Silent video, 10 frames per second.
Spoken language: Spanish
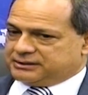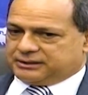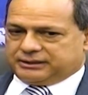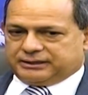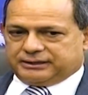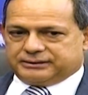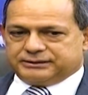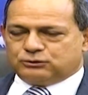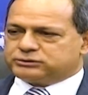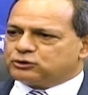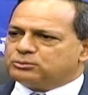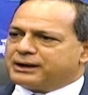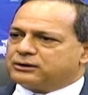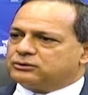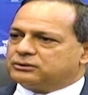eh, ningún ser
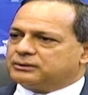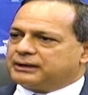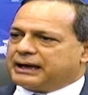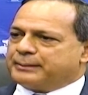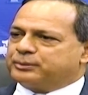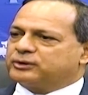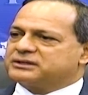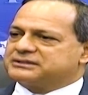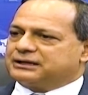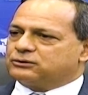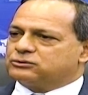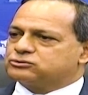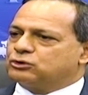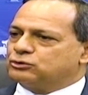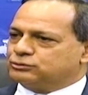humano ha progresado
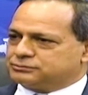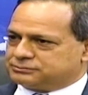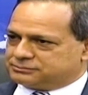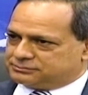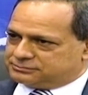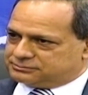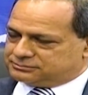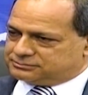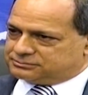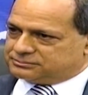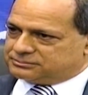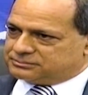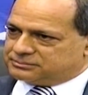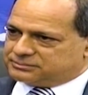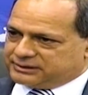solo. Sí.
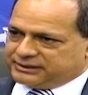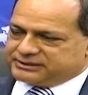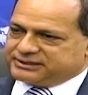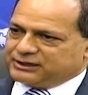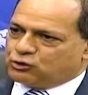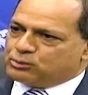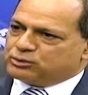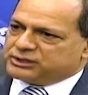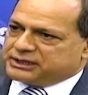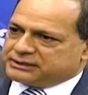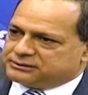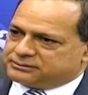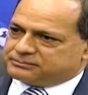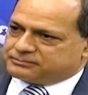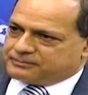Tiene que ser en comunidad,
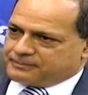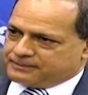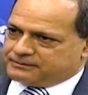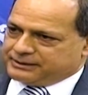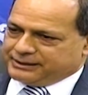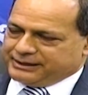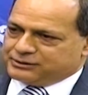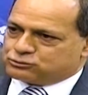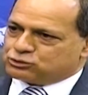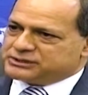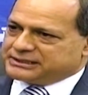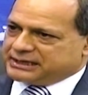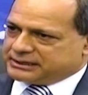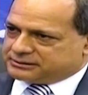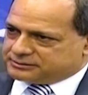en
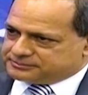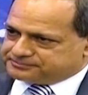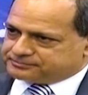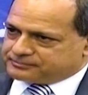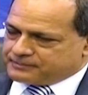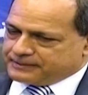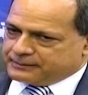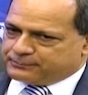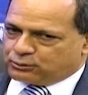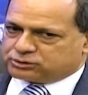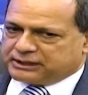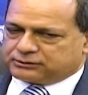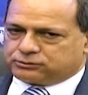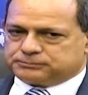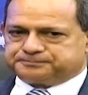sociedad. Por lo
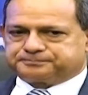tanto,